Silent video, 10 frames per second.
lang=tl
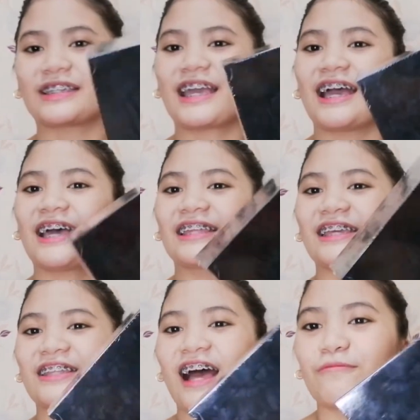Yan,
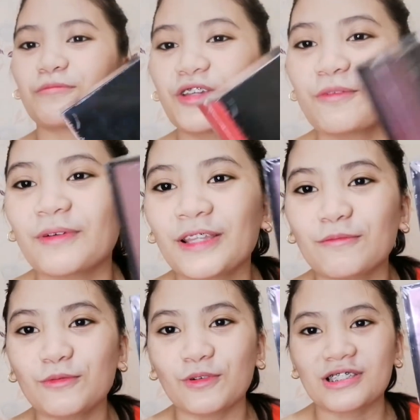ayun the album. Hindi ko pa
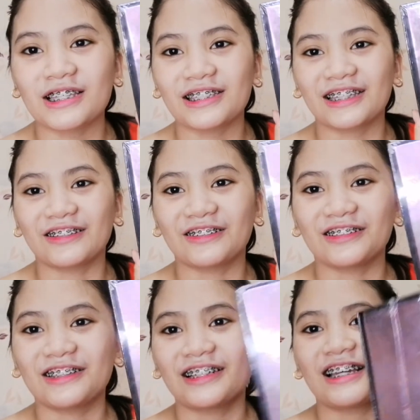nabubuksan yan, no? Ah.
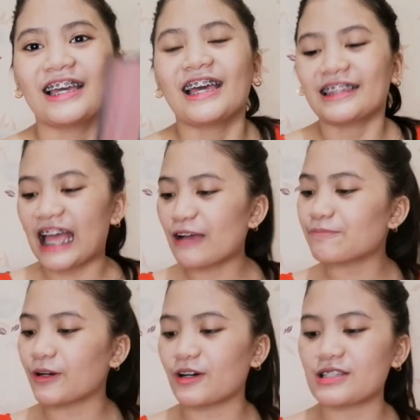
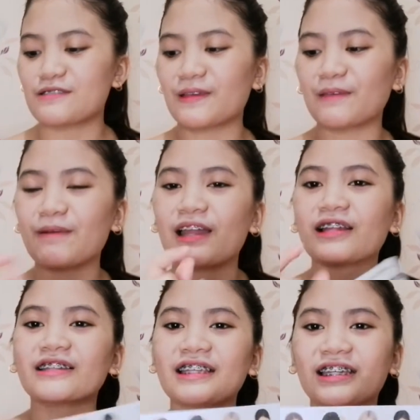Tapos, may
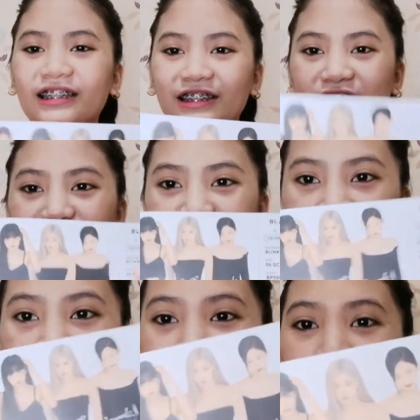parang ticket din
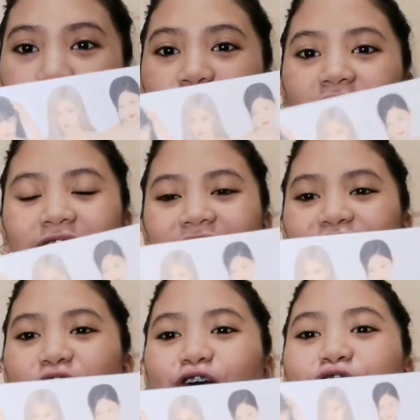siya. Niloko, nga,
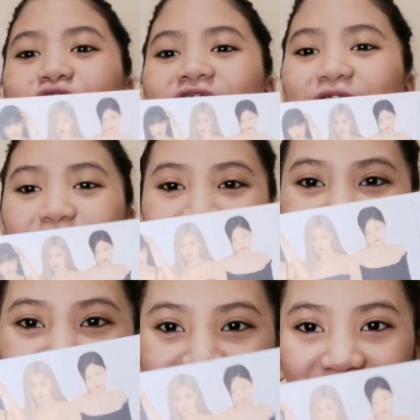niloko ko nga yung
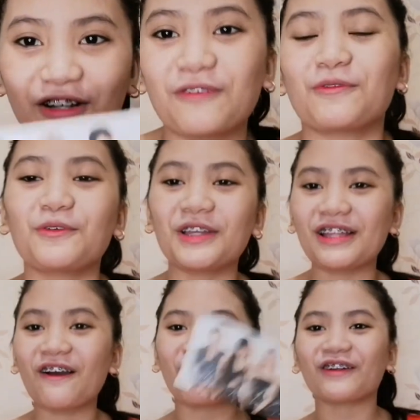kapatid ko dito. Uwi
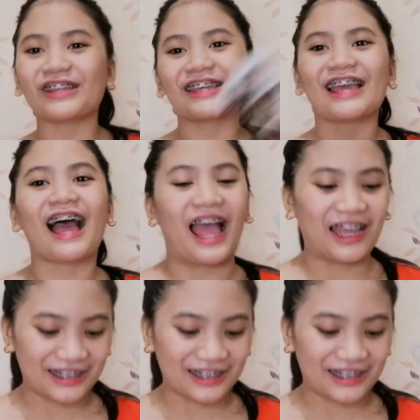na ang Korea.